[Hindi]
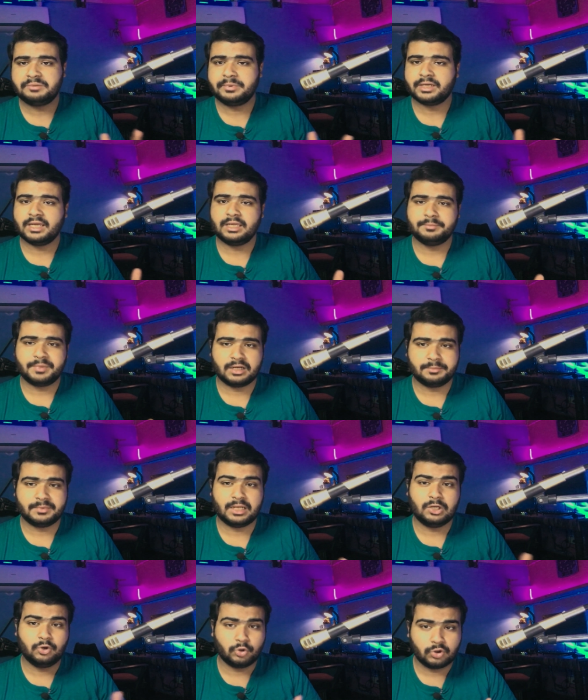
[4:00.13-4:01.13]
कॉर्नर पर कहीं पर
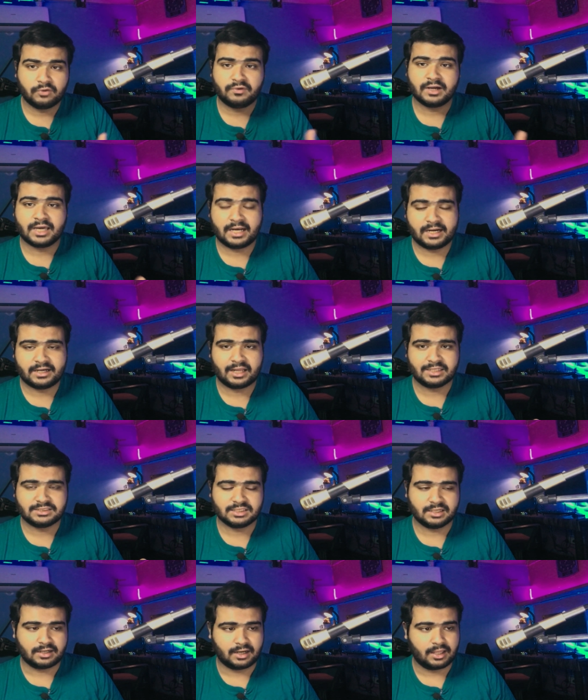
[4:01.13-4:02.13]
अपना लोगो वगैरह
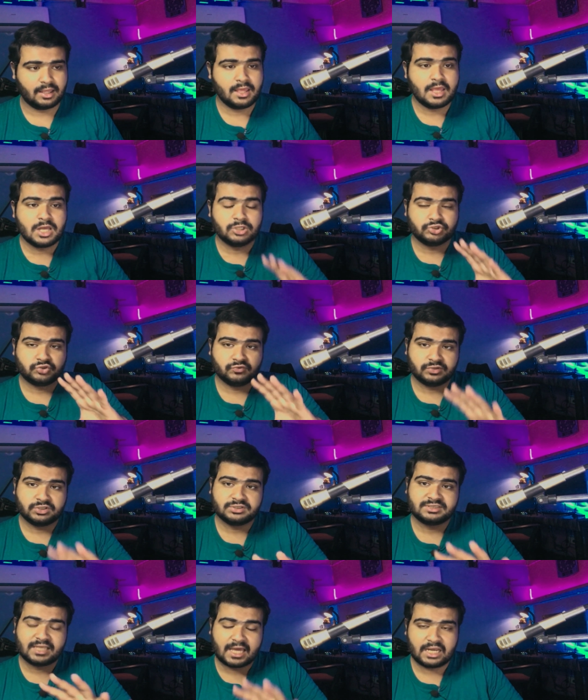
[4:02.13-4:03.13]
अटैच करना है तो वो
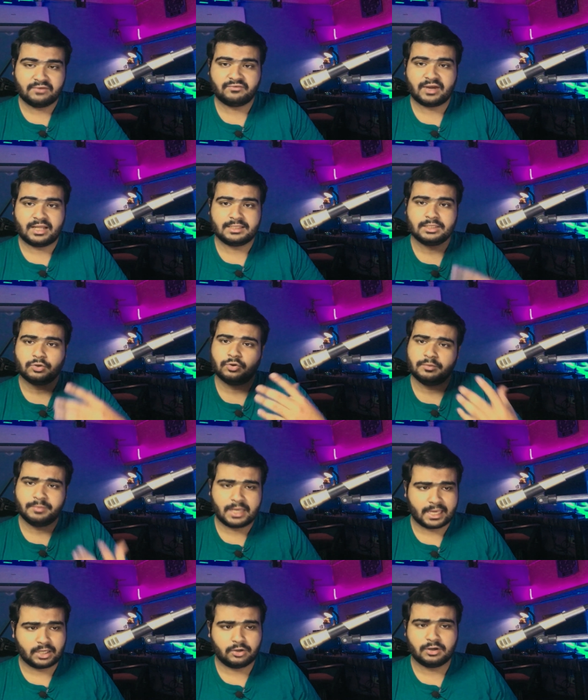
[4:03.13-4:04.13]
जो सारी फाइल्स हैं कोई
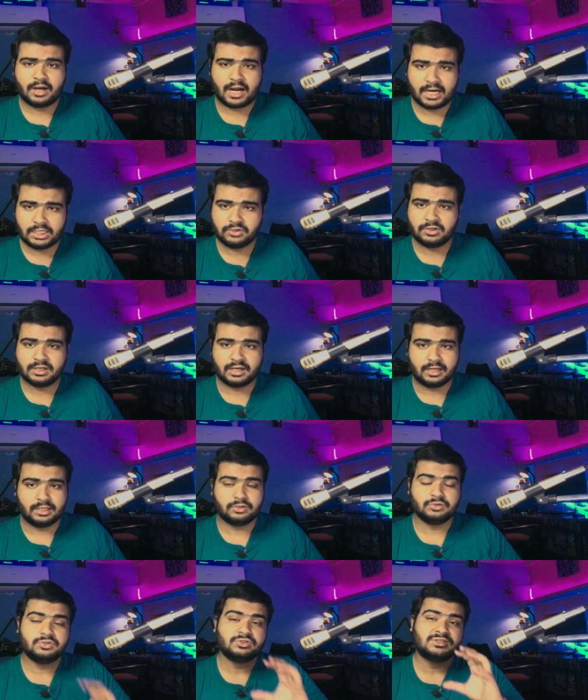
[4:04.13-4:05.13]
बैकग्राउंड ऑडियो लगाना
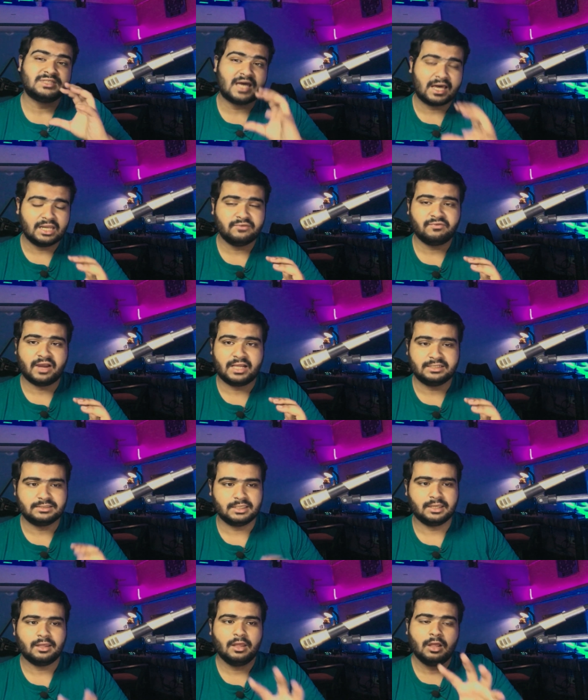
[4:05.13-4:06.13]
है तो जो सारी
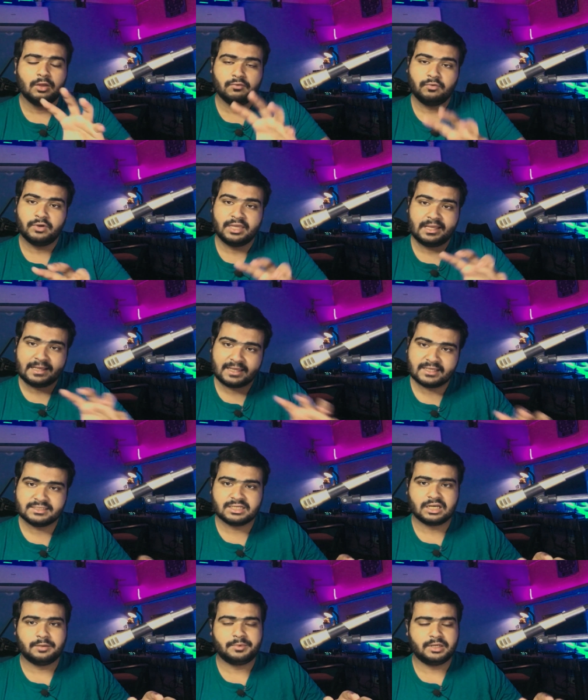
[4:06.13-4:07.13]
फाइल्स हैं वो एक ही
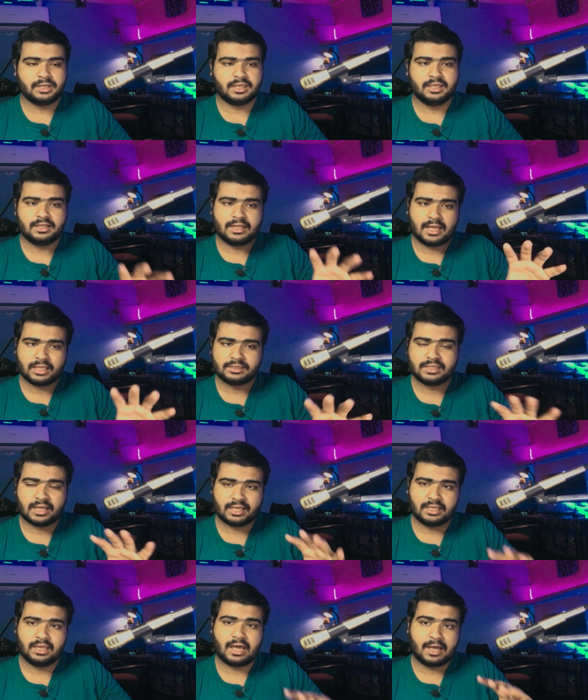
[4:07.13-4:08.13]
जगह पर रखें ना
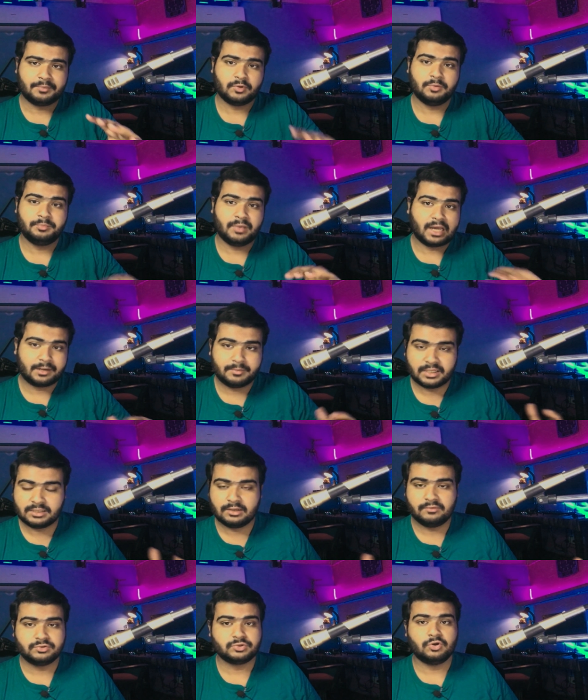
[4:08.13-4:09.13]
ताकि आपको बार बार
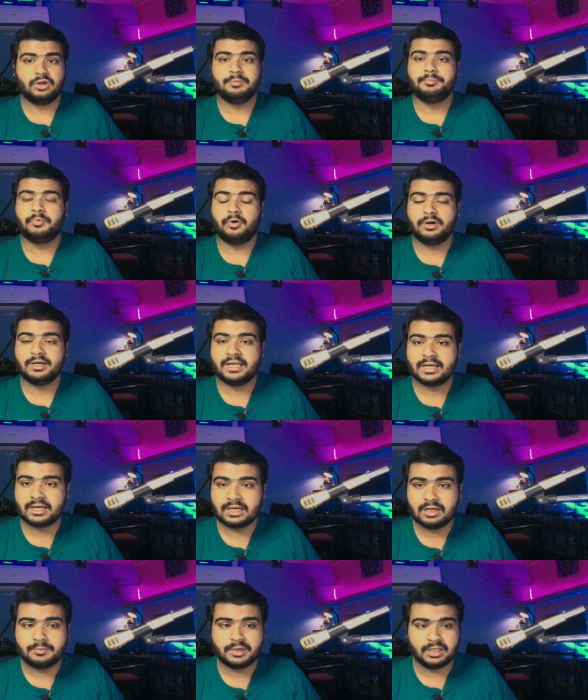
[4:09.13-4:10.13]
उसको इम्पोर्ट ना
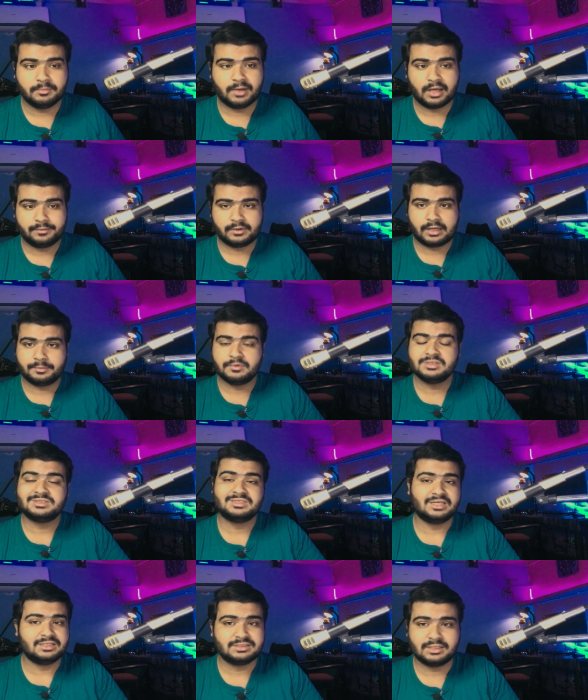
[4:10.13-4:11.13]
करना पड़े बार बार आपको
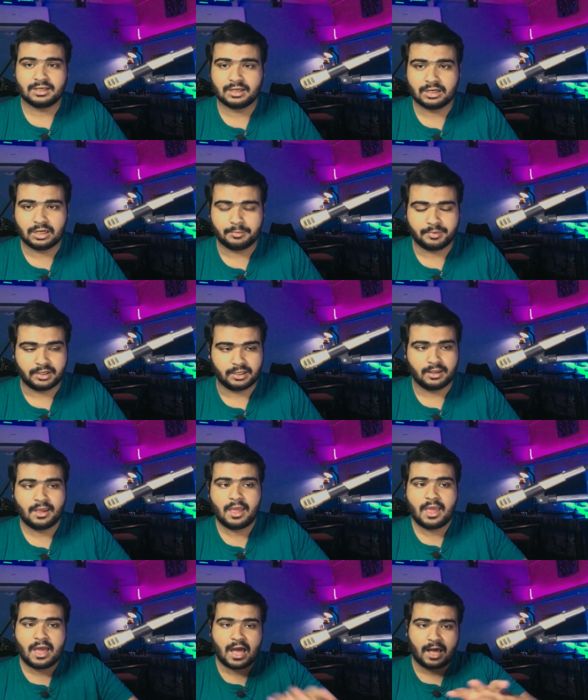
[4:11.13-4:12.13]
सर्च ना करना पड़े
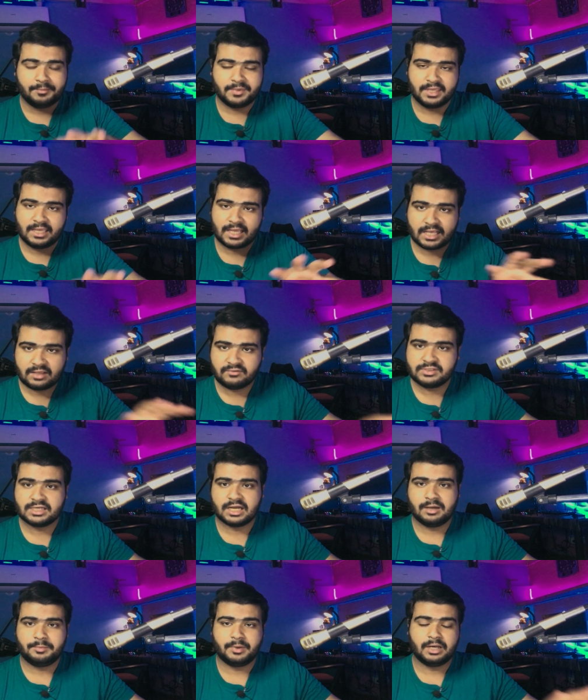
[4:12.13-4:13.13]
आप एक ही
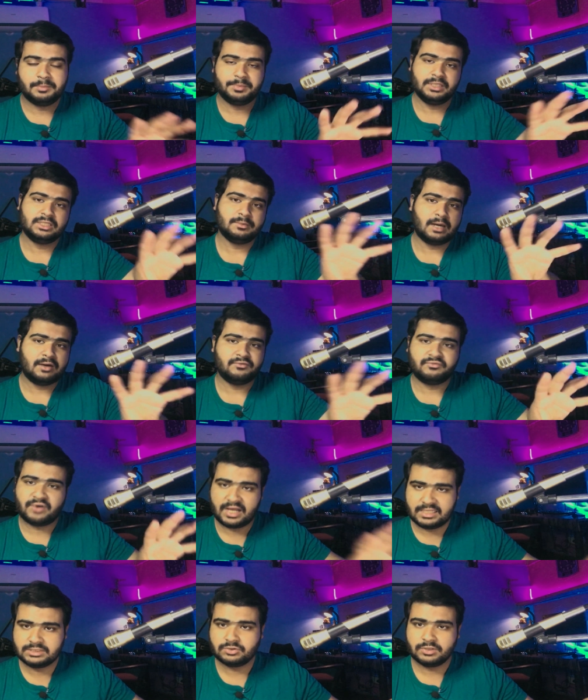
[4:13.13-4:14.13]
जगह पर अपनी तमाम
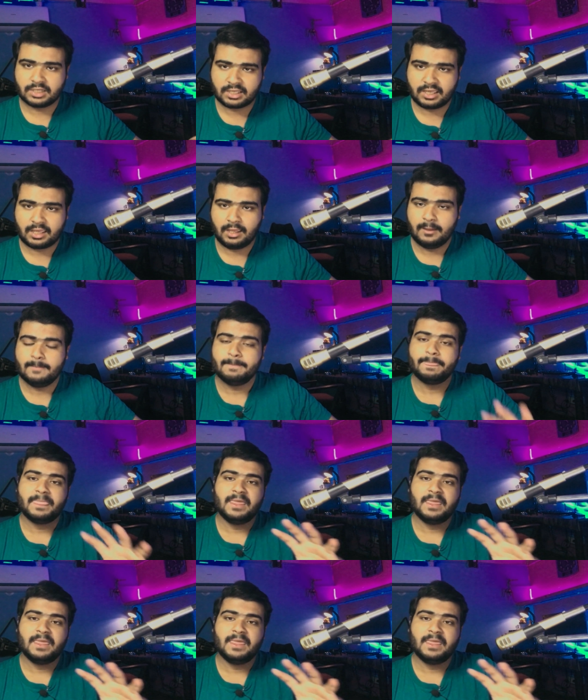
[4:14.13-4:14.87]
फाइल्स को रखें